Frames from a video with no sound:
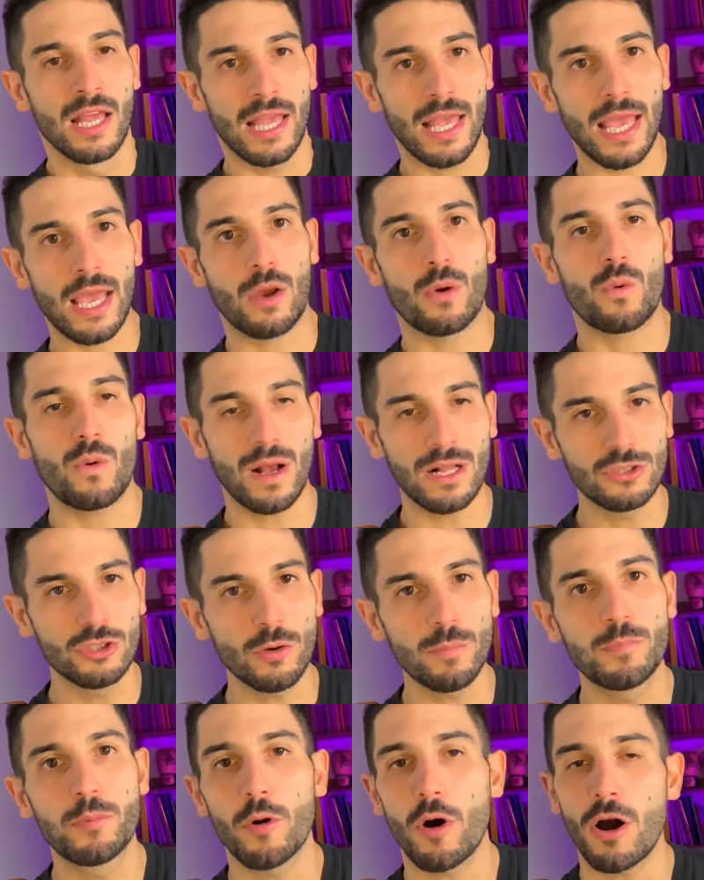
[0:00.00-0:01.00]
e
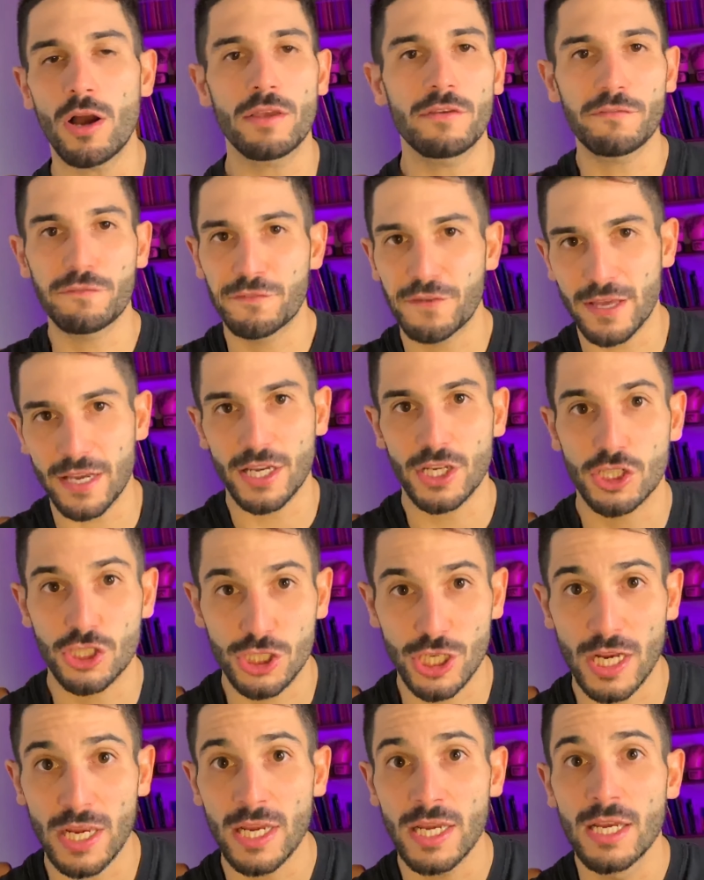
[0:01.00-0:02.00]
quando può
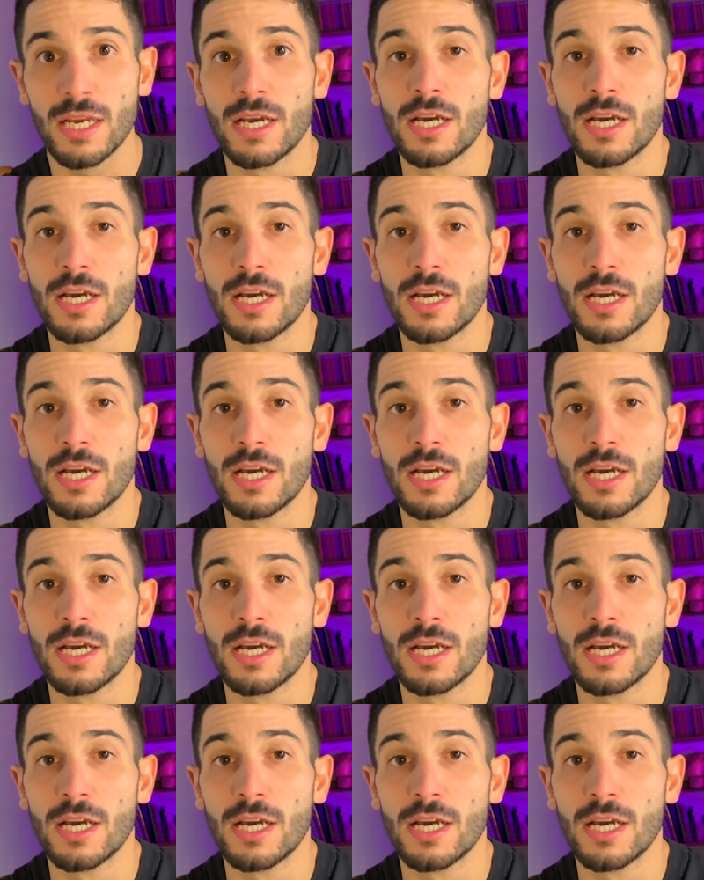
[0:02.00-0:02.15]
infierisce